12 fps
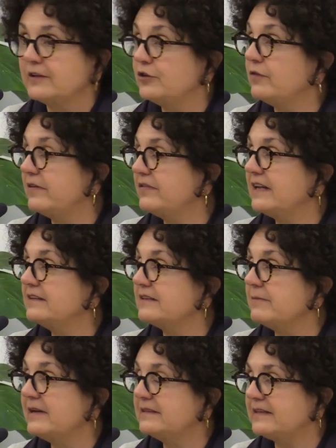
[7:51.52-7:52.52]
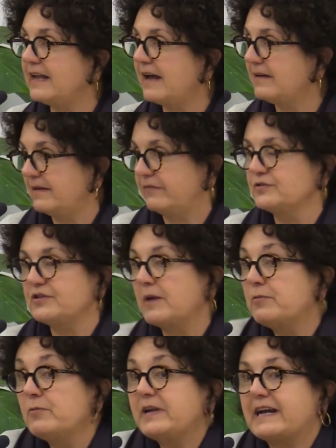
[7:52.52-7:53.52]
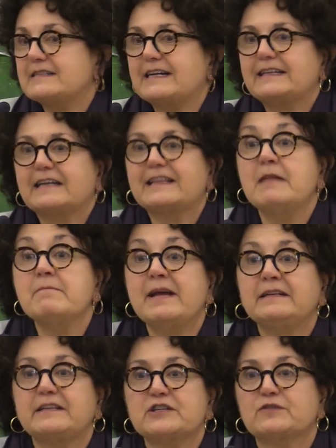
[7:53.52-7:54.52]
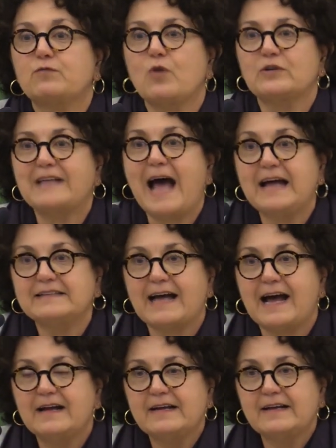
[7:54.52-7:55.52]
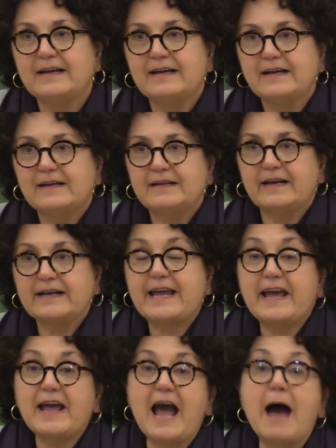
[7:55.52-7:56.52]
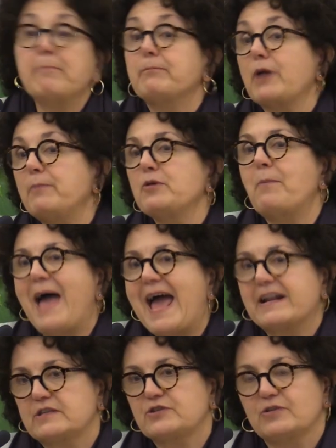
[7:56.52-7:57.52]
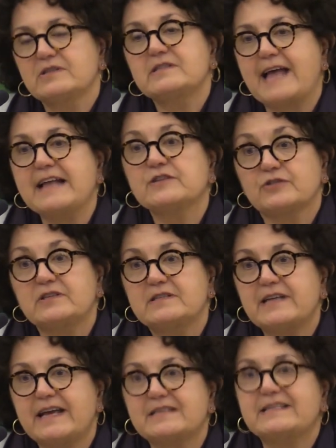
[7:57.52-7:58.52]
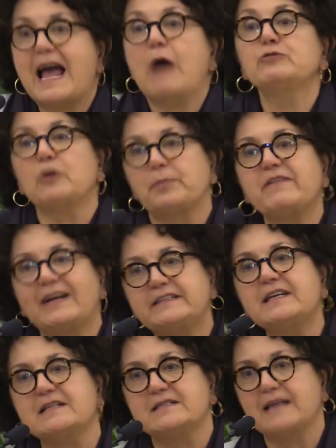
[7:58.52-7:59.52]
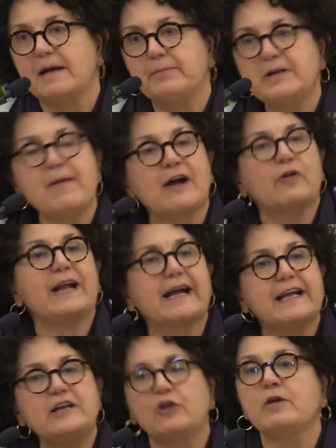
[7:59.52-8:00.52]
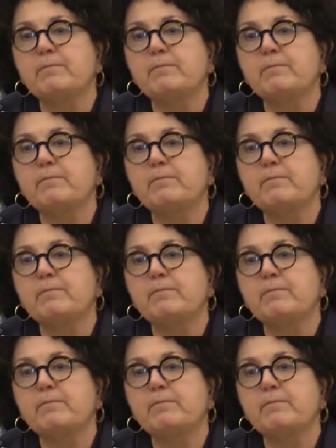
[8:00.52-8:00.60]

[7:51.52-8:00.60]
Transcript: dove evidentemente la funzione pubblica è stata talmente svuotata che ha proprio perso il senso di sé, si autoprivatizza, prima ancora che glielo